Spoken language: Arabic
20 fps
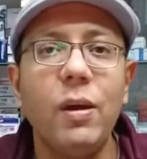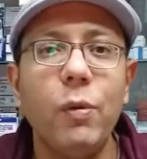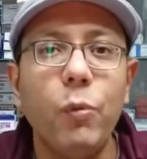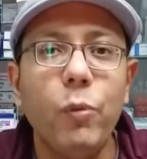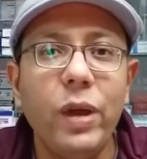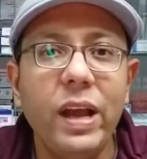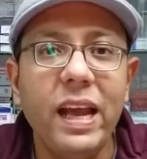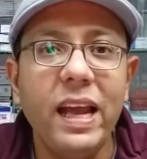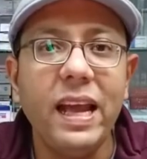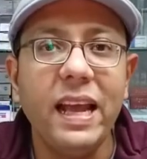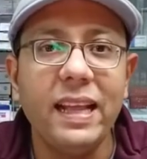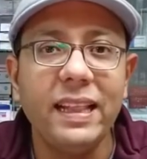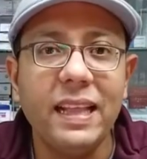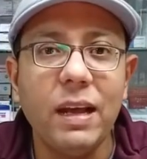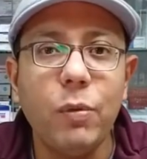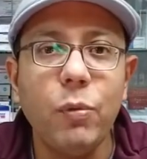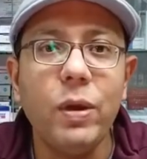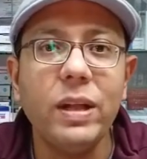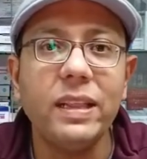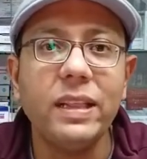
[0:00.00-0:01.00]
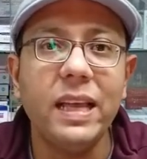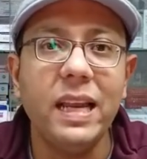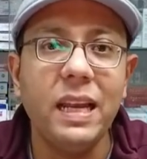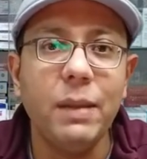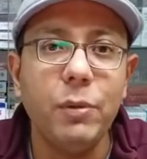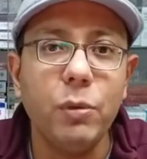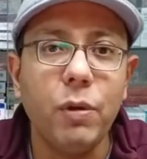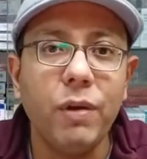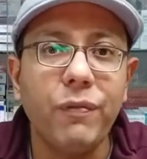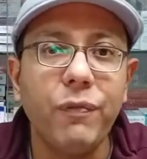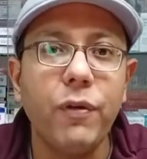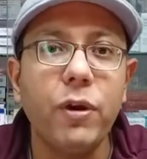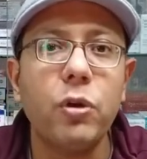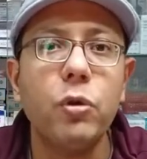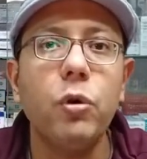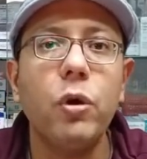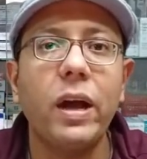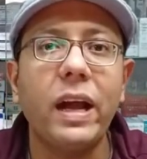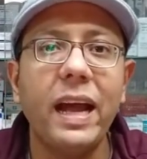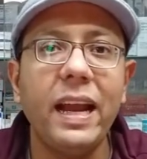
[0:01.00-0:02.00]
ودوت اللي
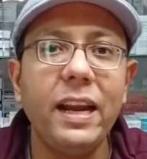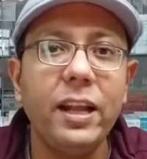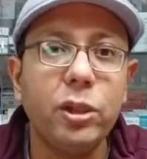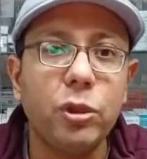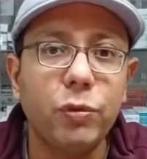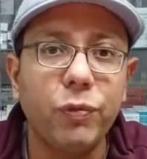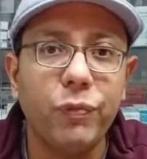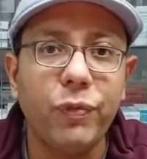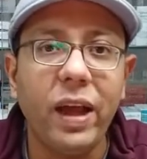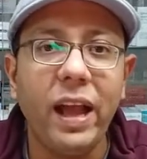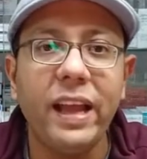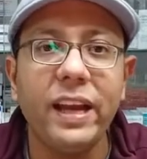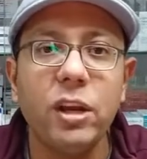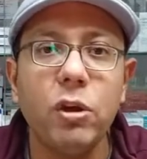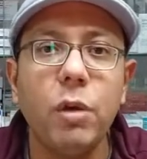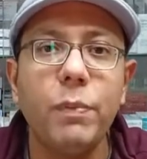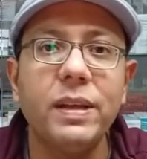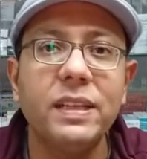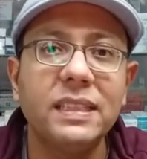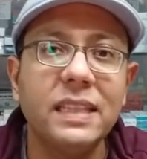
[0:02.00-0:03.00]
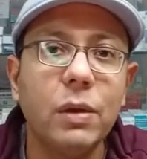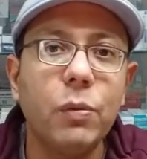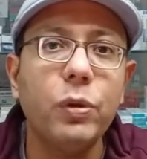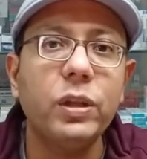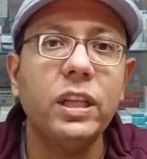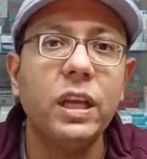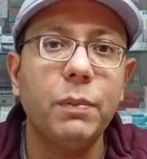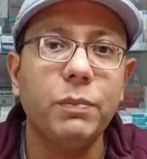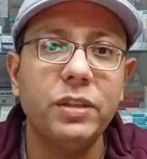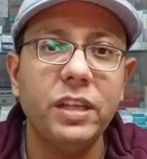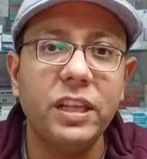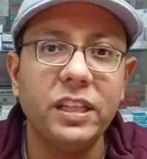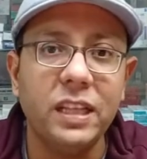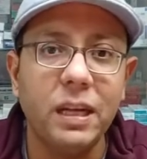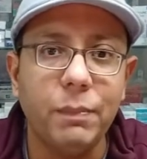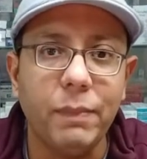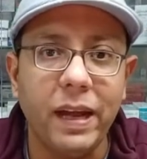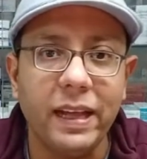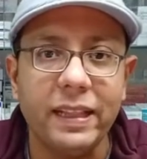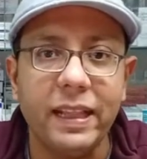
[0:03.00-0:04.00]
بيوفره خل التفاح ان هو بيزود حمضيه
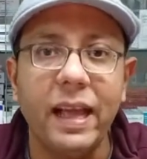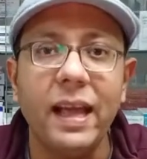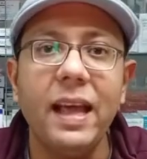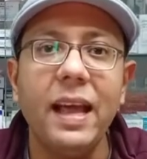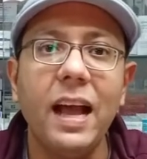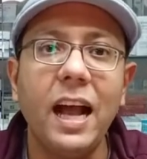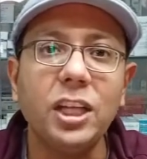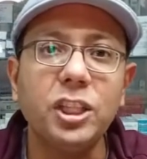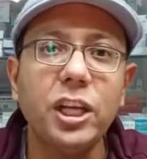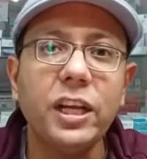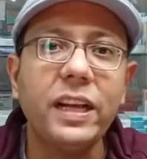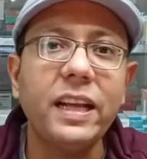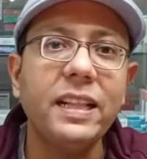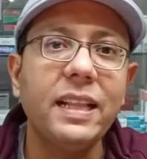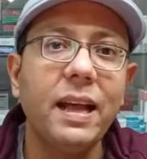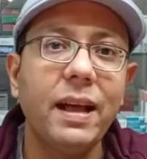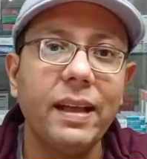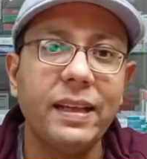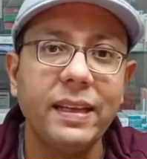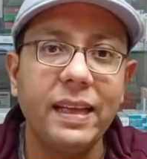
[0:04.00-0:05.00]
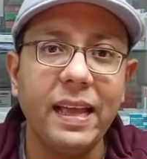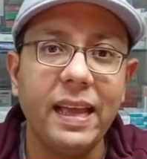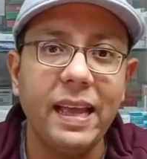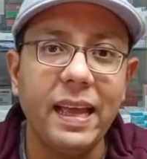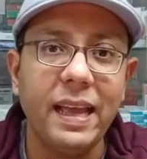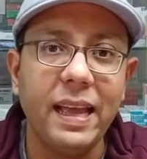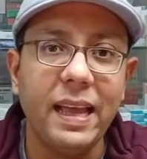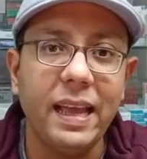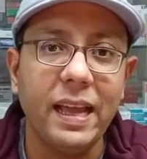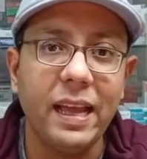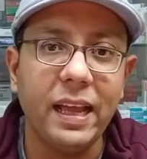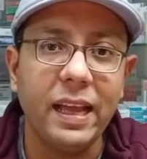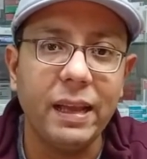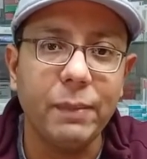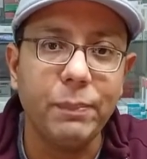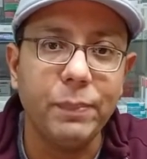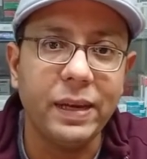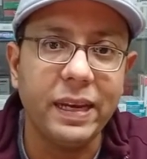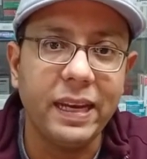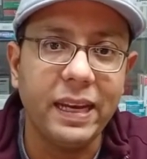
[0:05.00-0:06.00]
المعده عشان كده
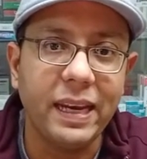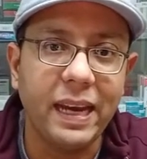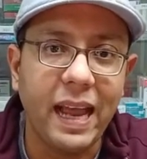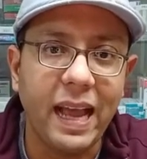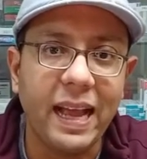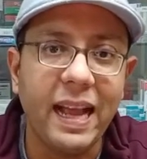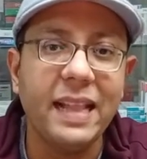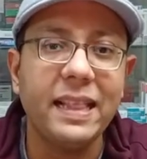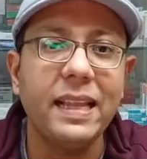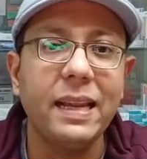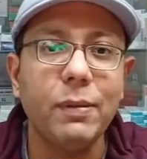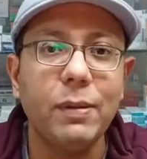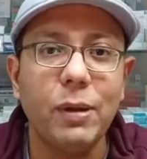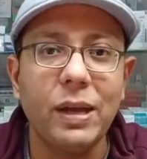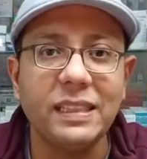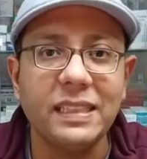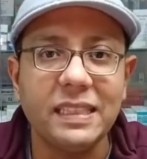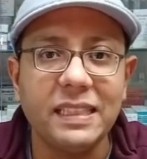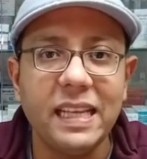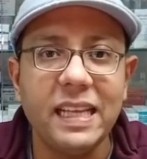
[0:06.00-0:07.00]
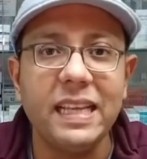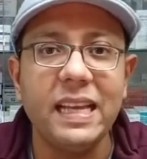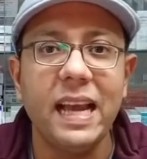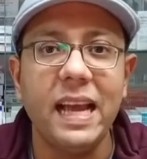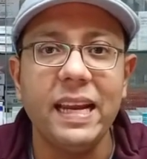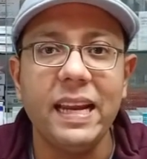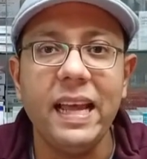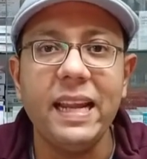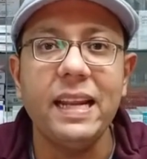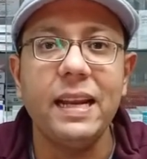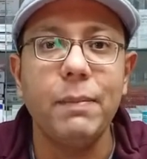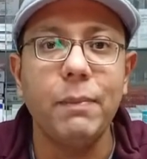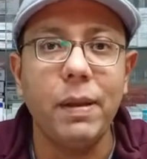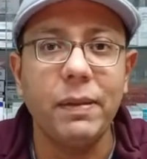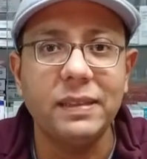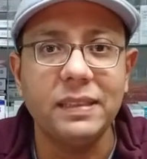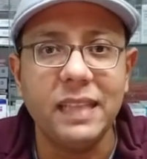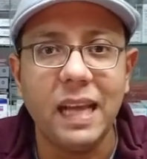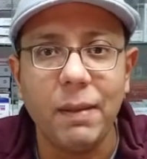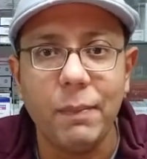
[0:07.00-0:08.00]
آه، من الحاجات الاساسيه ان احنا
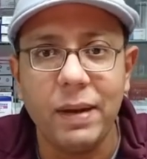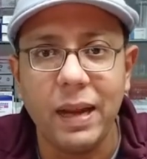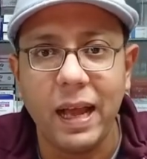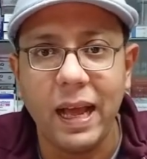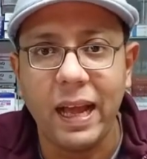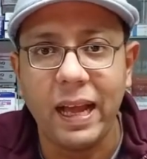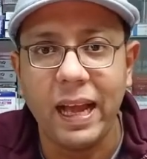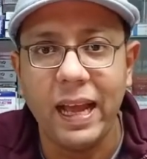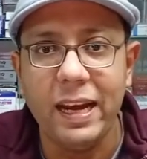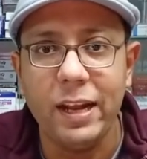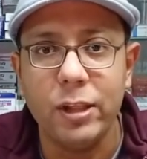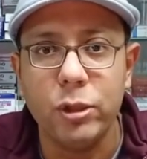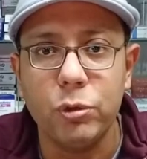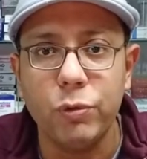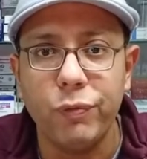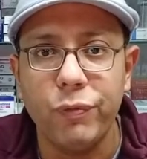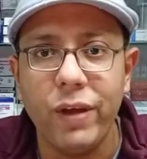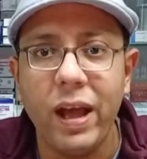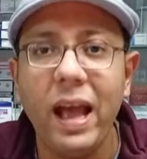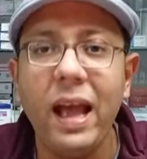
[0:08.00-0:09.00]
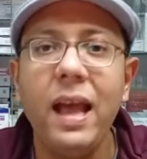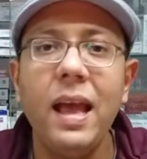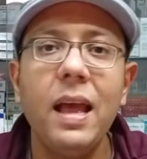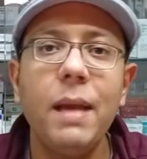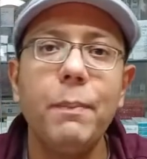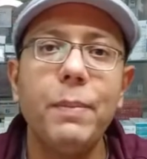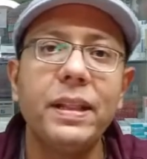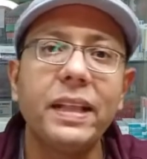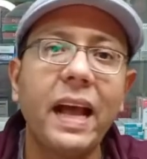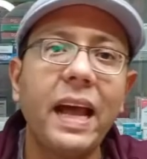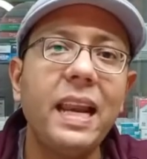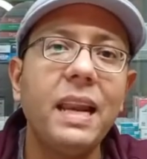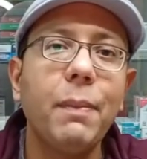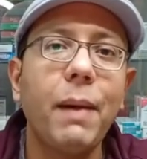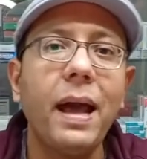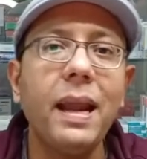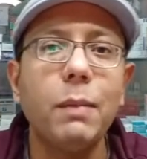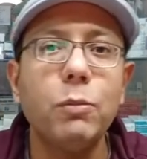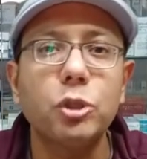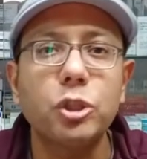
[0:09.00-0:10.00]
لما نستعمل خل التفاح
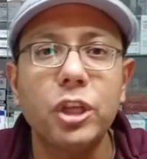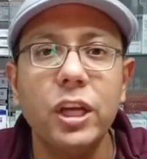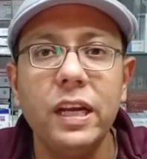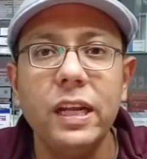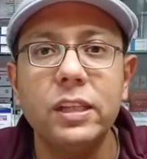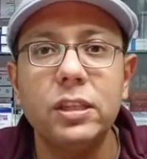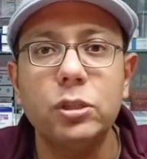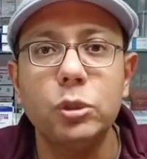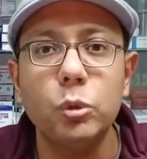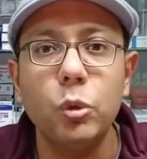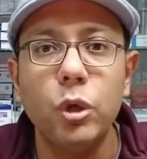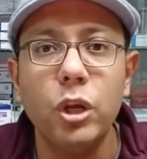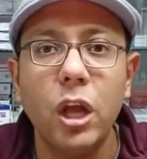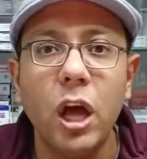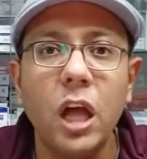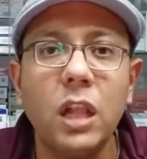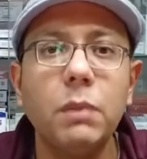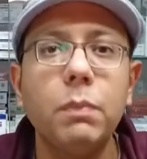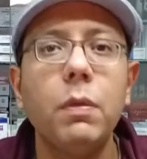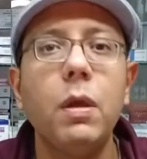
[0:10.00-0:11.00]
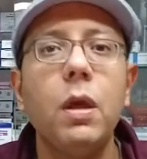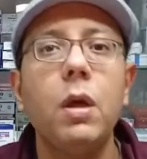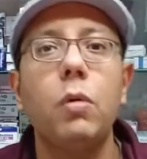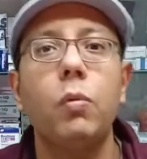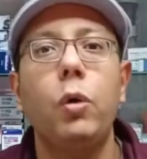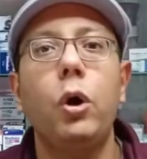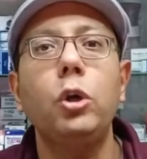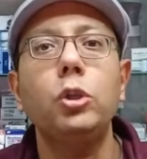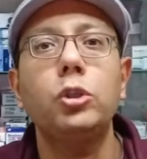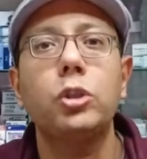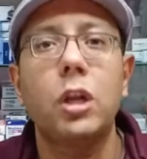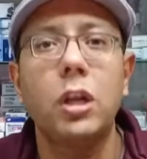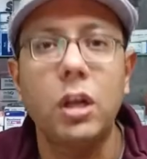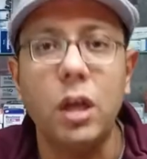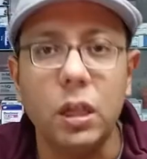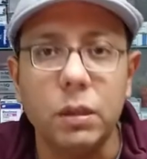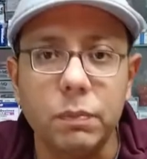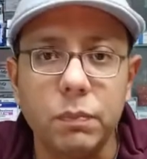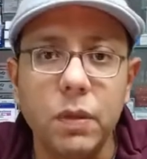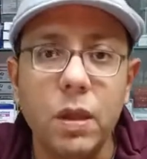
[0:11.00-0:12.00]
بيتغلب على مشكله سوء الهضم وعسر
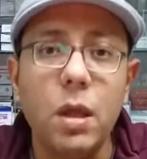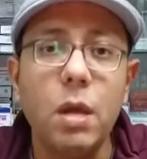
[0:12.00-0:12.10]
الهضم